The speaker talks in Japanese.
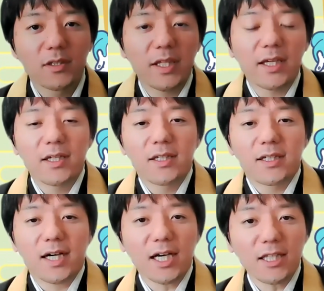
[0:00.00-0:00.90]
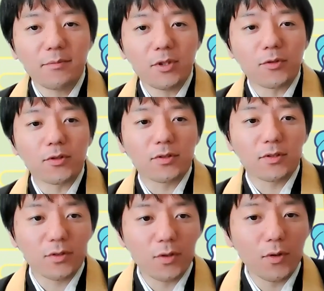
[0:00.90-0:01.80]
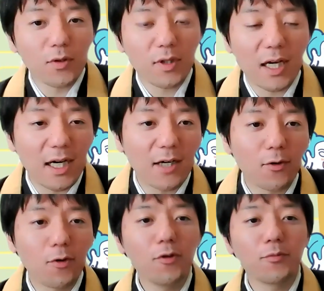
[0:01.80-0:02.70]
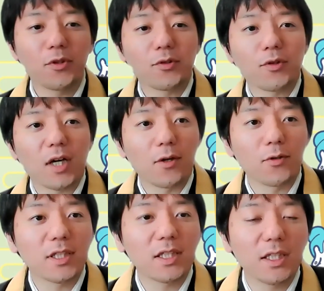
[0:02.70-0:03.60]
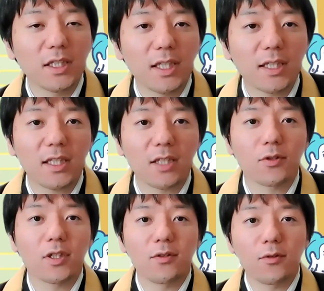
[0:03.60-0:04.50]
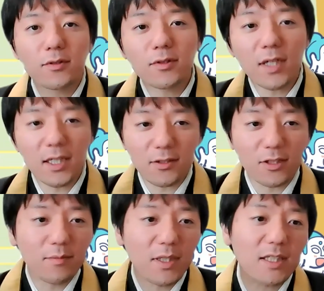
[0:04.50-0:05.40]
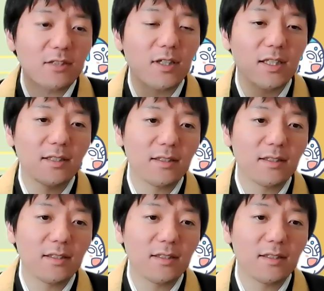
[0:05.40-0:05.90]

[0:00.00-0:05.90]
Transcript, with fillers: で、戒名とか法名とかお聞きになった時におそらくイメージはで